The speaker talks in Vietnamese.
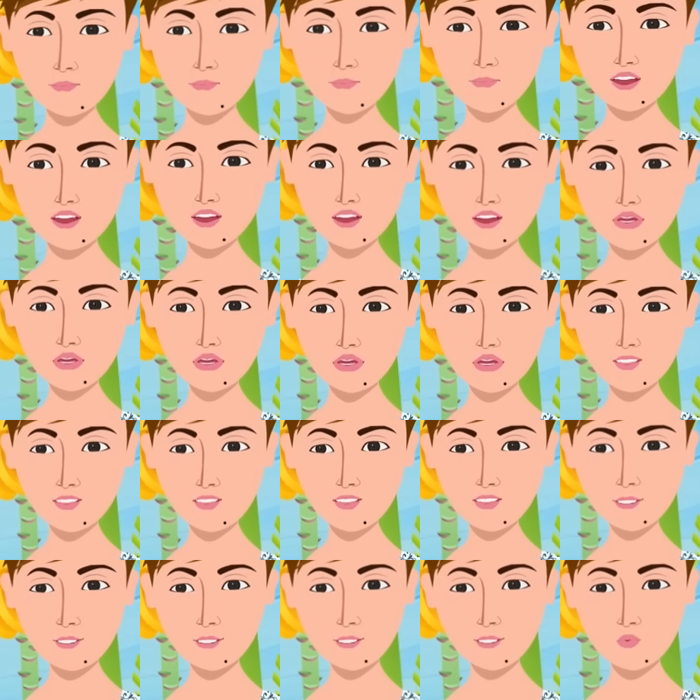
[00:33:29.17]
Hả?
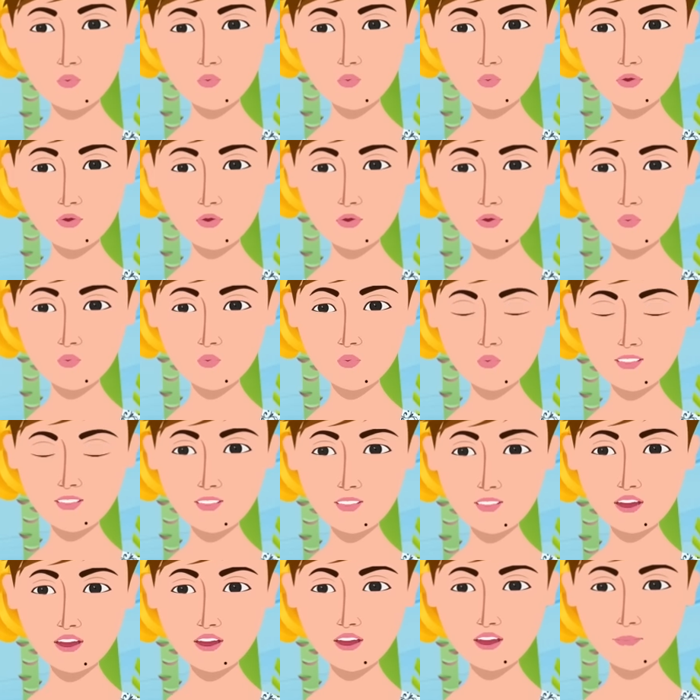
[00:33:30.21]
Thà mạch ôn, hạt ấy
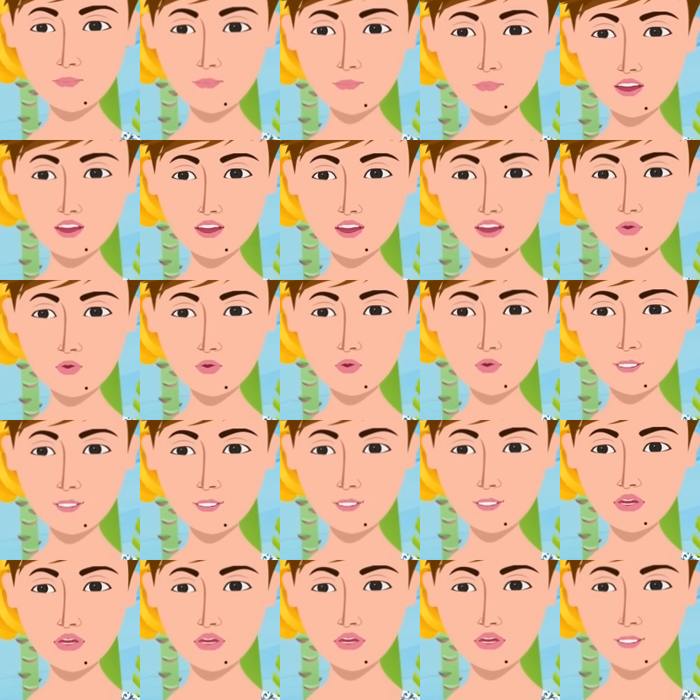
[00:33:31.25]
của ôn này dì biện ní,
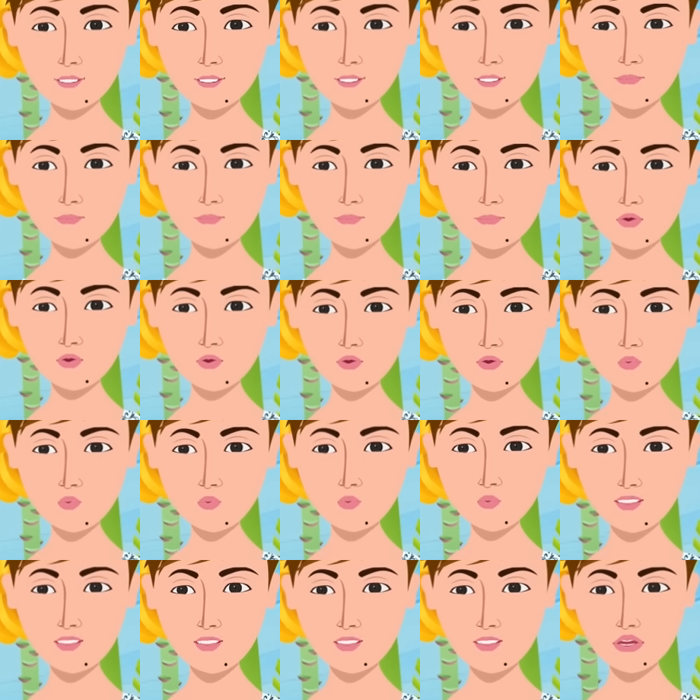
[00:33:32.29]
cái anh ta bụi dương sở
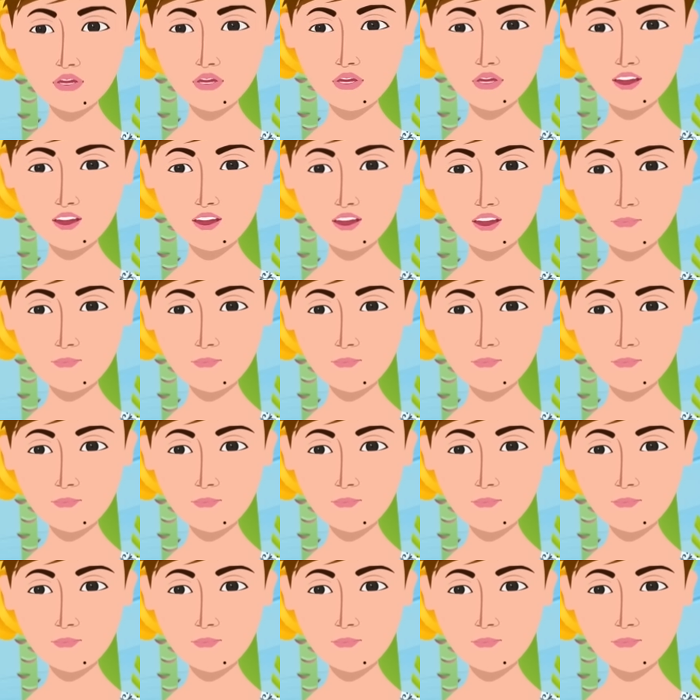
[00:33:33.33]
lãnh khuyên mên tế